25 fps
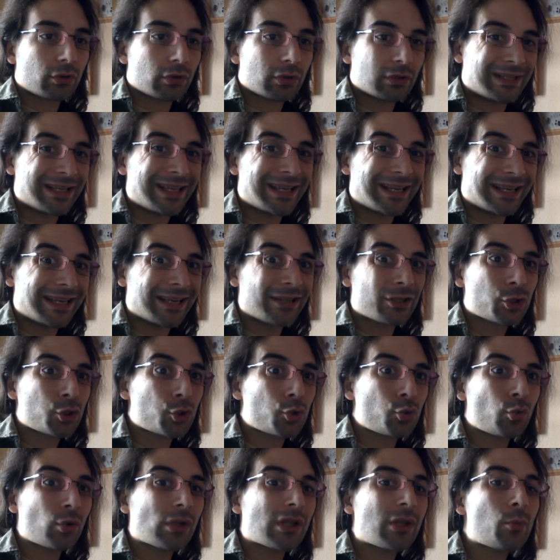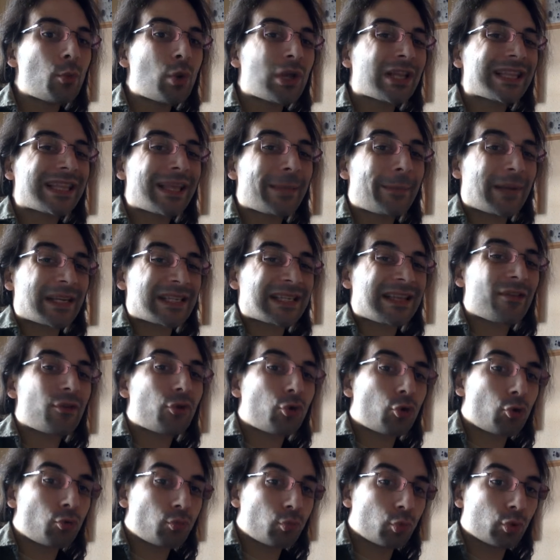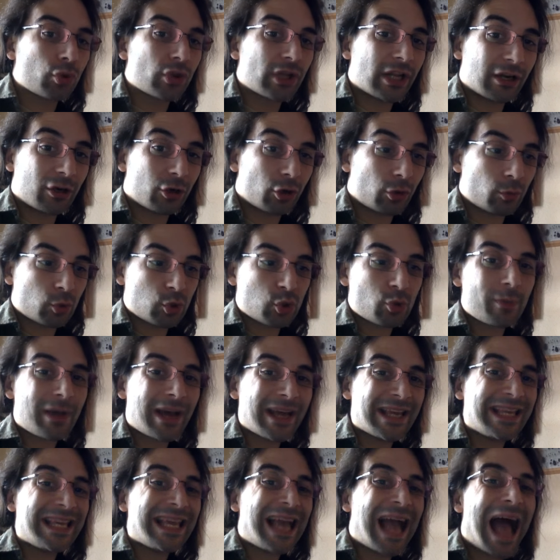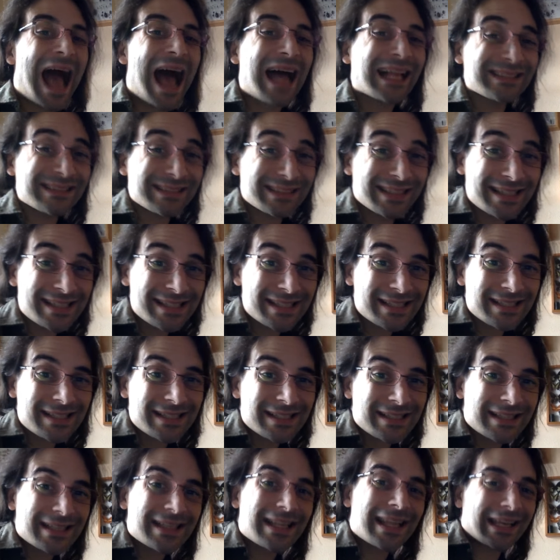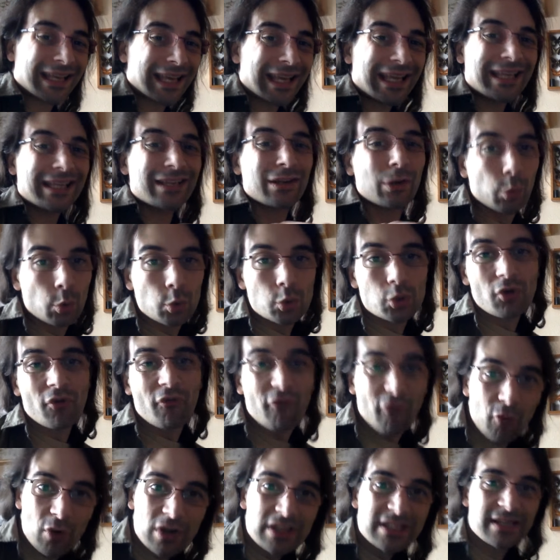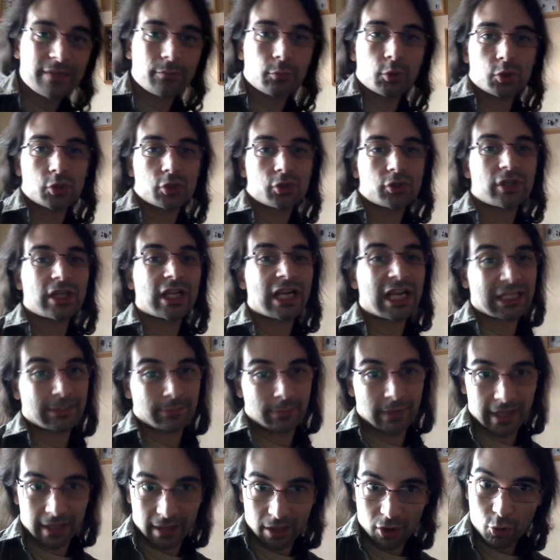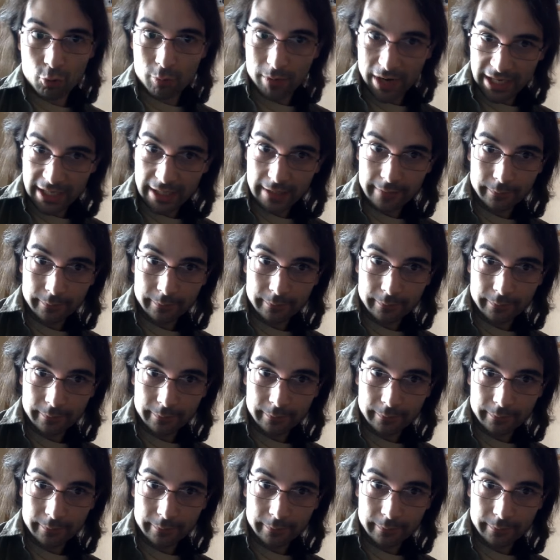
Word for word: tienen su último antepasado común del cromosoma Y antes de que incluso fuésemos de la especie humana.